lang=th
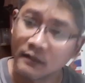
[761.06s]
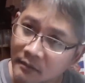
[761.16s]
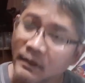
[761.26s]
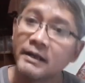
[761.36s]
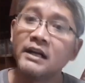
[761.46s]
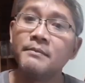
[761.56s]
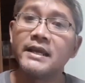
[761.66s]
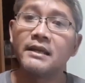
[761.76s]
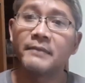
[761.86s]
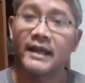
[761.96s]
มันคือมีด
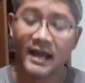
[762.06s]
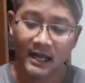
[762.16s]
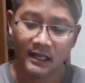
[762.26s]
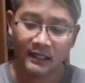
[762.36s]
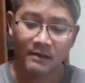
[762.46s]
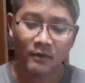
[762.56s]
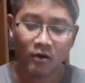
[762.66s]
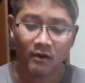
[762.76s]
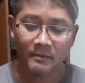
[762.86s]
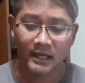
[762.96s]
ไหมอ่ะถ้ามอง
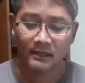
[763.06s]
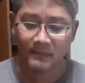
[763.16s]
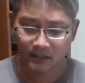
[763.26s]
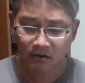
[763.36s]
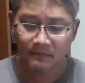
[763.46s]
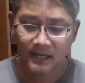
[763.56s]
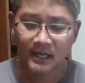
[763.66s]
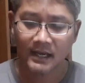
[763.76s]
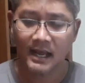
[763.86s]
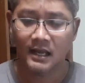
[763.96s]
ว่ามีดมันก็มีด
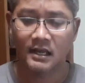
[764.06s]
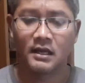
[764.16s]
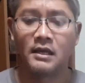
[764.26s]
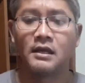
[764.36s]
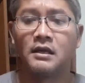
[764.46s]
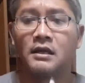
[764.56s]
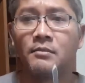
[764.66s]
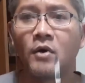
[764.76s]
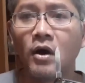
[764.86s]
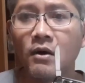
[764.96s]
อ่ะ ม
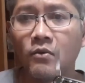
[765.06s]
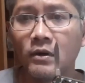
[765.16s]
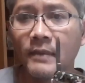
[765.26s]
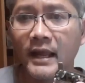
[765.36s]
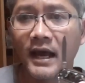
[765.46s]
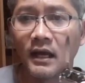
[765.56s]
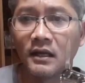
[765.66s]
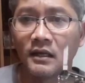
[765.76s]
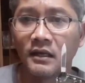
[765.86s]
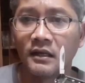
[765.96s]
องอาวุธไหมอ่ะ
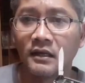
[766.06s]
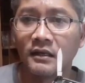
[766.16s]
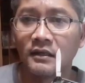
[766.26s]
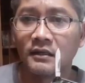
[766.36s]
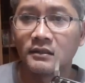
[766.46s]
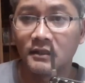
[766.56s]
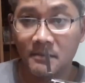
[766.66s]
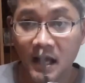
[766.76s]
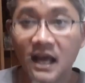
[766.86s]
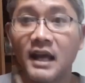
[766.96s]
ใช่ไหม
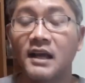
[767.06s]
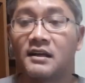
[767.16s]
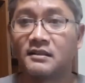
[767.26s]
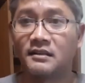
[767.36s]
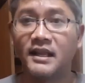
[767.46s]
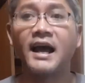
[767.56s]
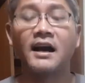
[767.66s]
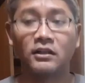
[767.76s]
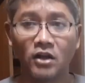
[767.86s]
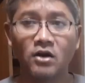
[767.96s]
เนี่ย ก็
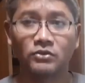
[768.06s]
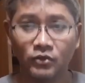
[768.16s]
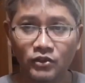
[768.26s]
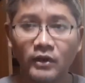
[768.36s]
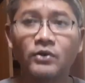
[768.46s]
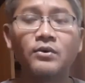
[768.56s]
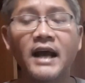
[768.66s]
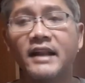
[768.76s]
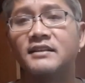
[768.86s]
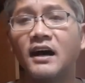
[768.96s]
ต้องช่วยๆดูการ
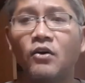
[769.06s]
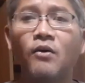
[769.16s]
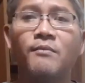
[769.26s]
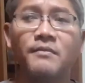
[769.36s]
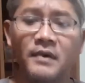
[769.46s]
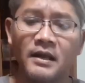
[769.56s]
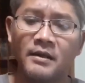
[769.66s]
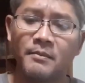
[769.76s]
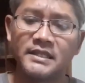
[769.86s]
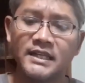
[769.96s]
สังคม
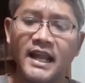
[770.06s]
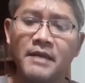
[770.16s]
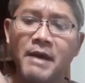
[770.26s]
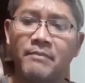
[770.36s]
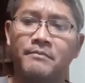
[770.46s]
มันจะได้แบบ